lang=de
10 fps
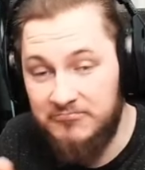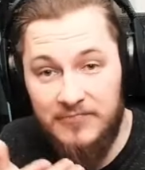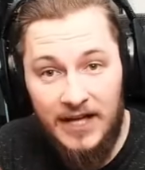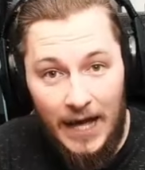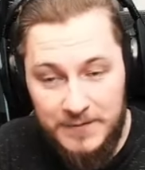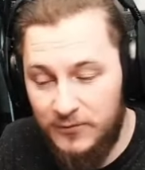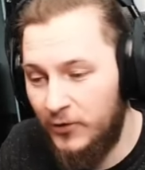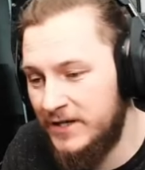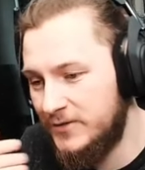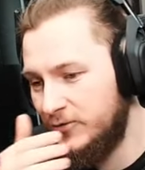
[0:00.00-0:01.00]
Gab es
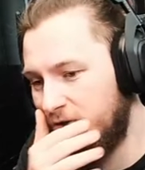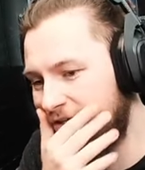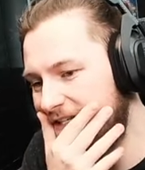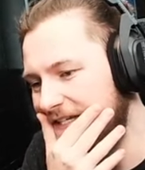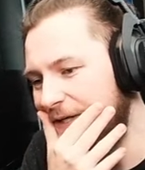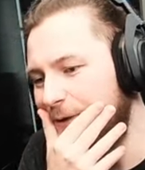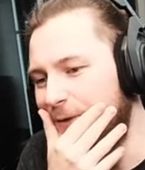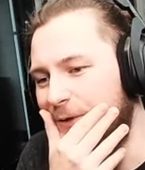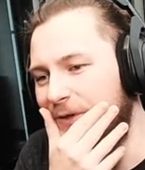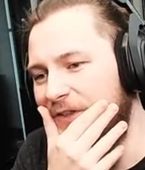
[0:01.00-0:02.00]
vorher so noch nicht.
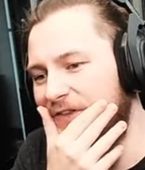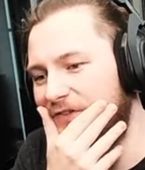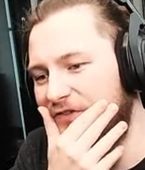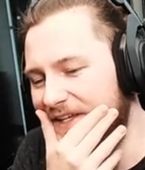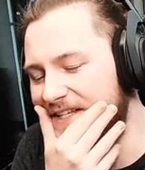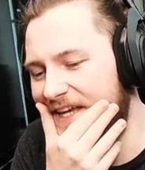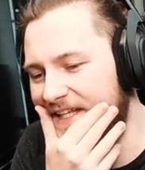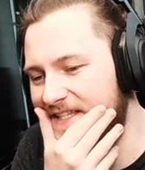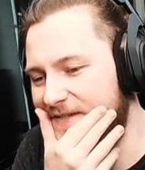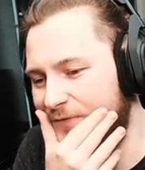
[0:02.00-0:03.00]
Und ich hätte
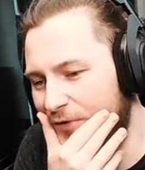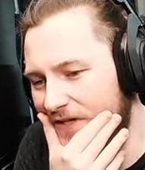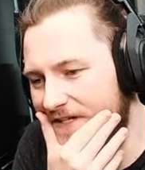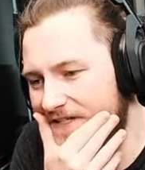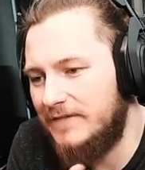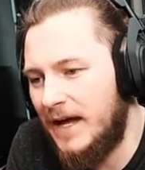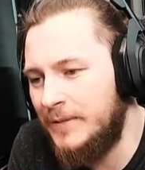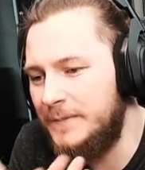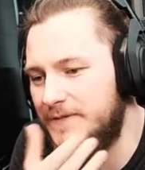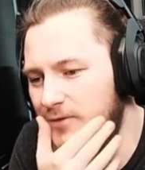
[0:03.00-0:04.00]
es wirklich am
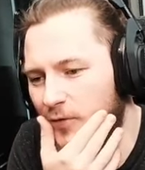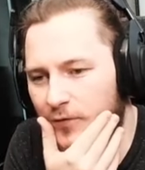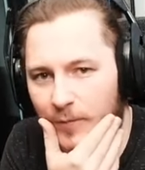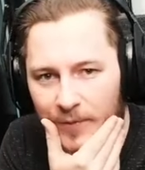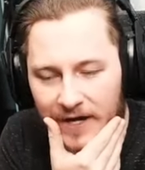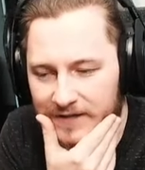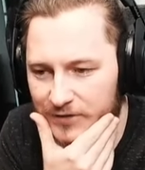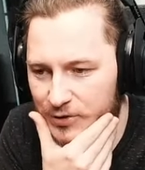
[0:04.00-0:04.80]
liebsten noch für ein paar andere